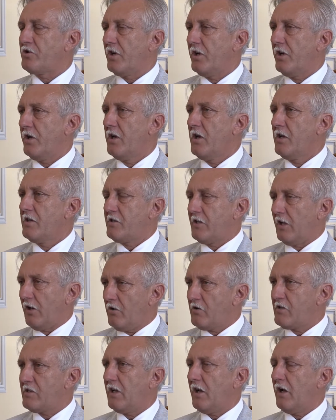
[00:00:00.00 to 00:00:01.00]
że
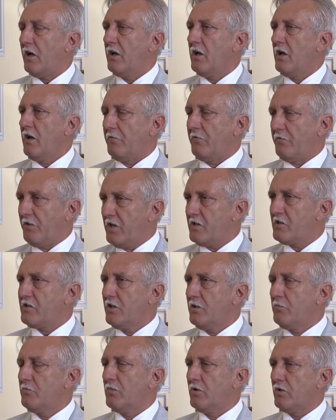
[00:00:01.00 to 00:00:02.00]
starosta wie z
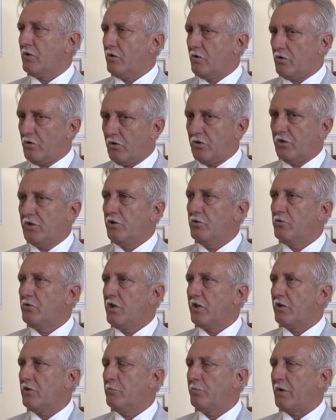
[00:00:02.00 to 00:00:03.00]
kim e,
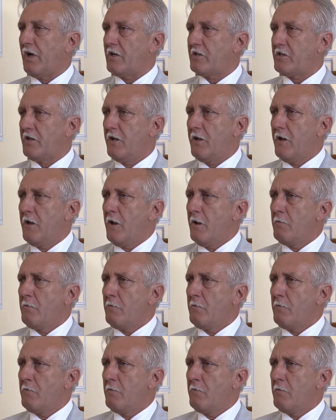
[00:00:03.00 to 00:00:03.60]
koordynuje tą pracę,